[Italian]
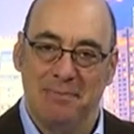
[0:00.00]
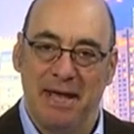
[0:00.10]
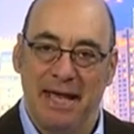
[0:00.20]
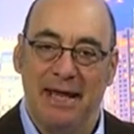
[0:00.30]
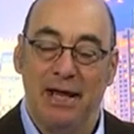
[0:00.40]

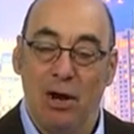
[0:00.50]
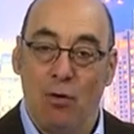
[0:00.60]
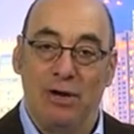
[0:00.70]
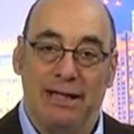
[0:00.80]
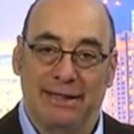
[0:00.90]
Bene,
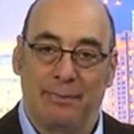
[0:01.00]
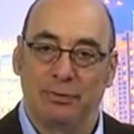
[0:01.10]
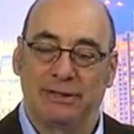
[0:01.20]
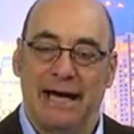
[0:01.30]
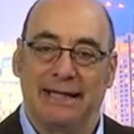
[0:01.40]
Un'altra
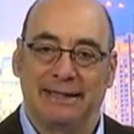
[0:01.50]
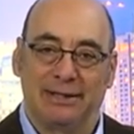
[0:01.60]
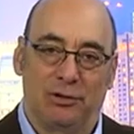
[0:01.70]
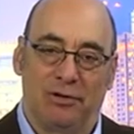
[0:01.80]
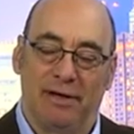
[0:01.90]
puntata
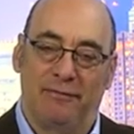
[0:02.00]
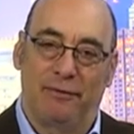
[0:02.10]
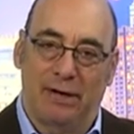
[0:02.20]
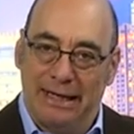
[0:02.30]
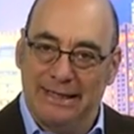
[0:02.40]
dove
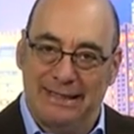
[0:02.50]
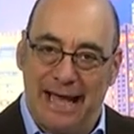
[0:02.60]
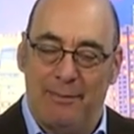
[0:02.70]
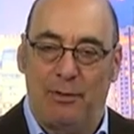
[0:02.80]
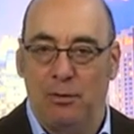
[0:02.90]

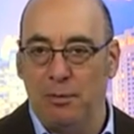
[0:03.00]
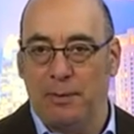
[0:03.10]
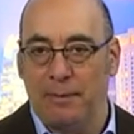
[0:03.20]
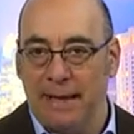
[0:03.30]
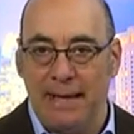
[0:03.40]
focalizziamo un
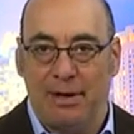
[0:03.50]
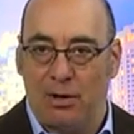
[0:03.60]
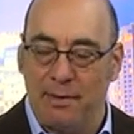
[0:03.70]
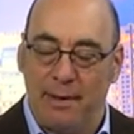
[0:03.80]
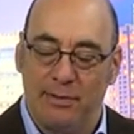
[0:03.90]
problema,
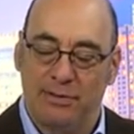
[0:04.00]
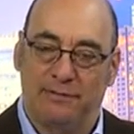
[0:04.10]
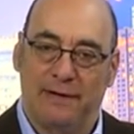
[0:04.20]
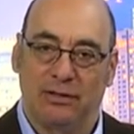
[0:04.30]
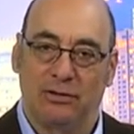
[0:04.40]
come abbiamo già
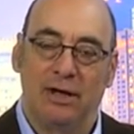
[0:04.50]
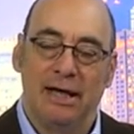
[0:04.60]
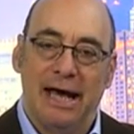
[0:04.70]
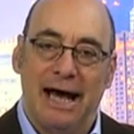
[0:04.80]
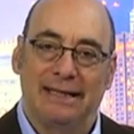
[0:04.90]
fatto
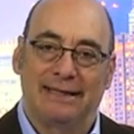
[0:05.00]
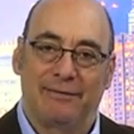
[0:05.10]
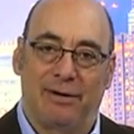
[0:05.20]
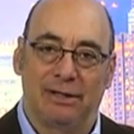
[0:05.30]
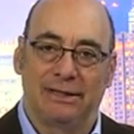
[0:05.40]
altre
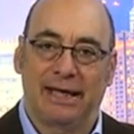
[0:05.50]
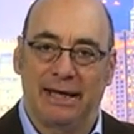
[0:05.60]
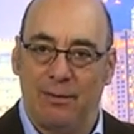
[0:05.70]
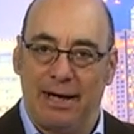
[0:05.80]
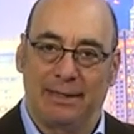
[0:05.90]
volte, che
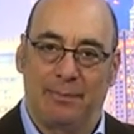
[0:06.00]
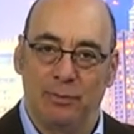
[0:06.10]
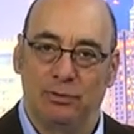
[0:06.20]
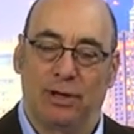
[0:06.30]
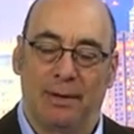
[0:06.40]
riguarda appunto la